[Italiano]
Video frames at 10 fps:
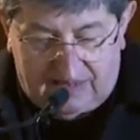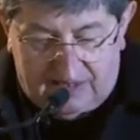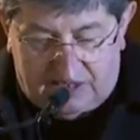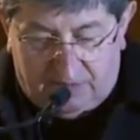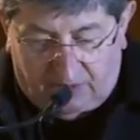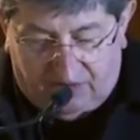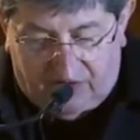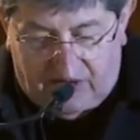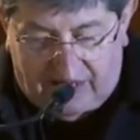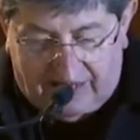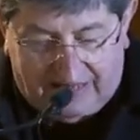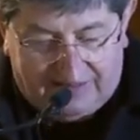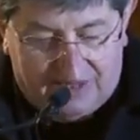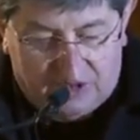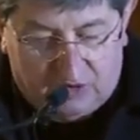Si profila il
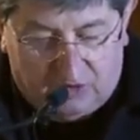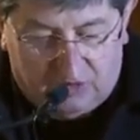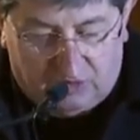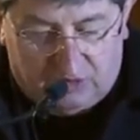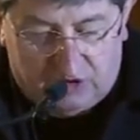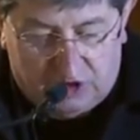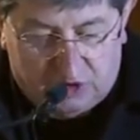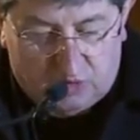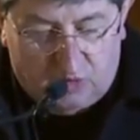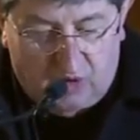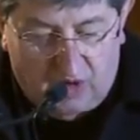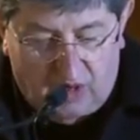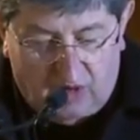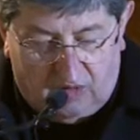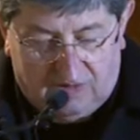grande scontro di Gesù
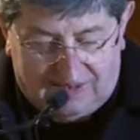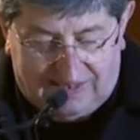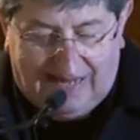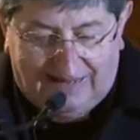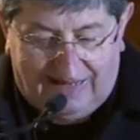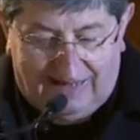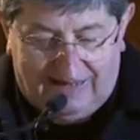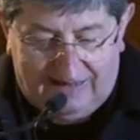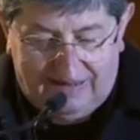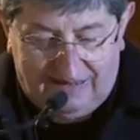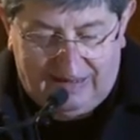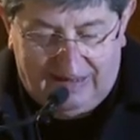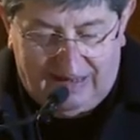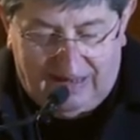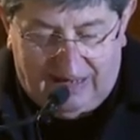con Satana
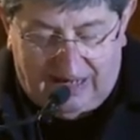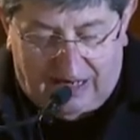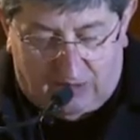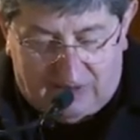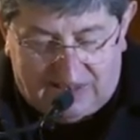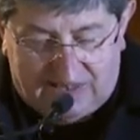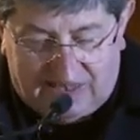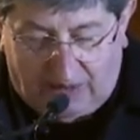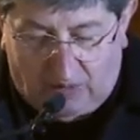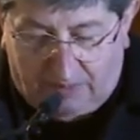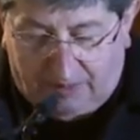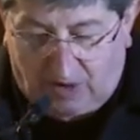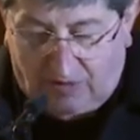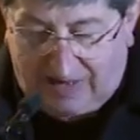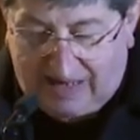e questa sarà una
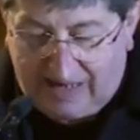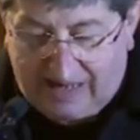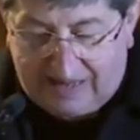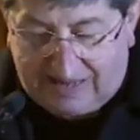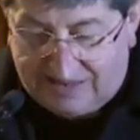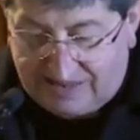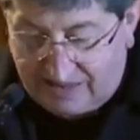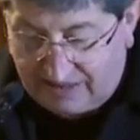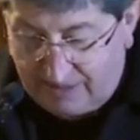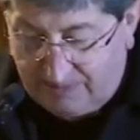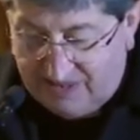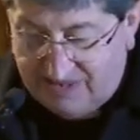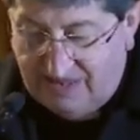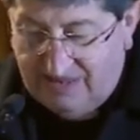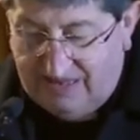prova che si
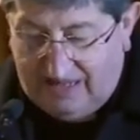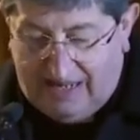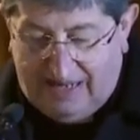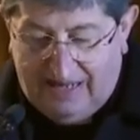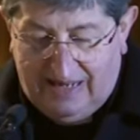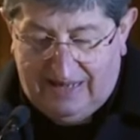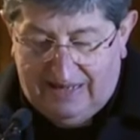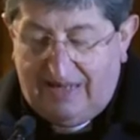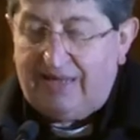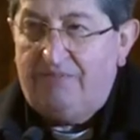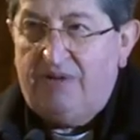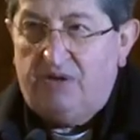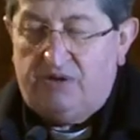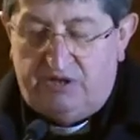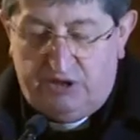ripresenterà nel
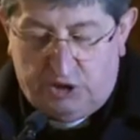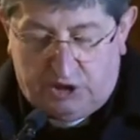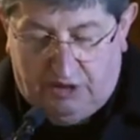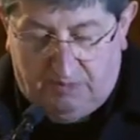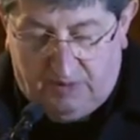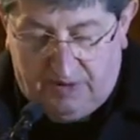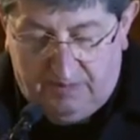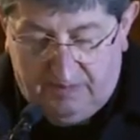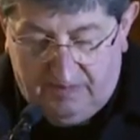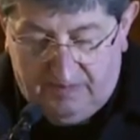cammino dei discepoli